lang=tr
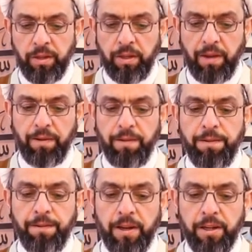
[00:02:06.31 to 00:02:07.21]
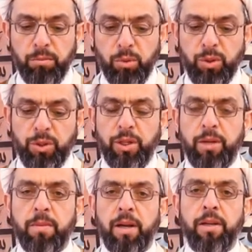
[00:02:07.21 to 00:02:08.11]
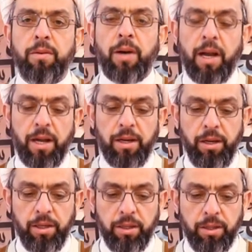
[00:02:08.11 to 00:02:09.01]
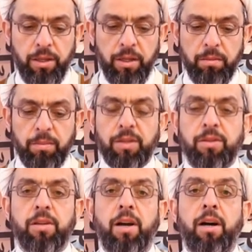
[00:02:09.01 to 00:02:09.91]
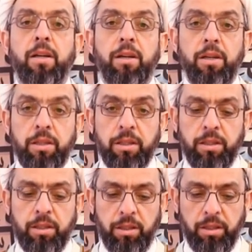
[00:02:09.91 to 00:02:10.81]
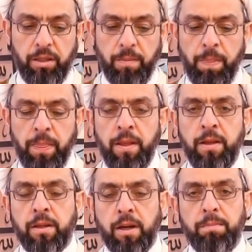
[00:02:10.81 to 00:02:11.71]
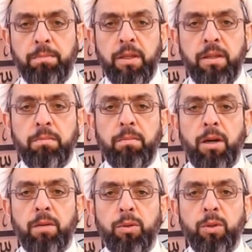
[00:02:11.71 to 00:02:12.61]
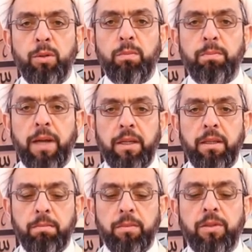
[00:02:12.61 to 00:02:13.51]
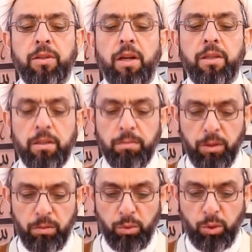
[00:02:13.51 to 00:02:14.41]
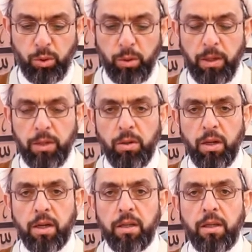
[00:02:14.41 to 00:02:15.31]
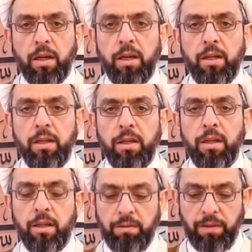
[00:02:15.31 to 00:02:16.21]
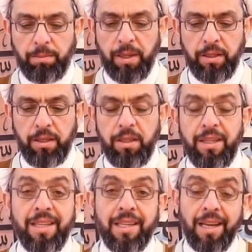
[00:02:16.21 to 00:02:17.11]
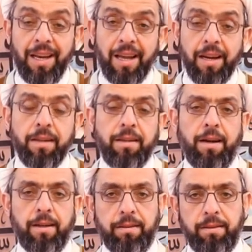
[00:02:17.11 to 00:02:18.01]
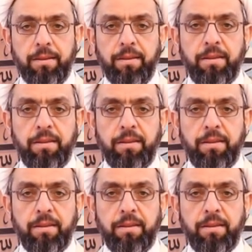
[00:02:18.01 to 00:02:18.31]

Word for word: Teveffeni muslimen ve elhiqni bis salihin. Rabbim mabudum benim canımı Müslüman olarak al ve beni iyilere kat.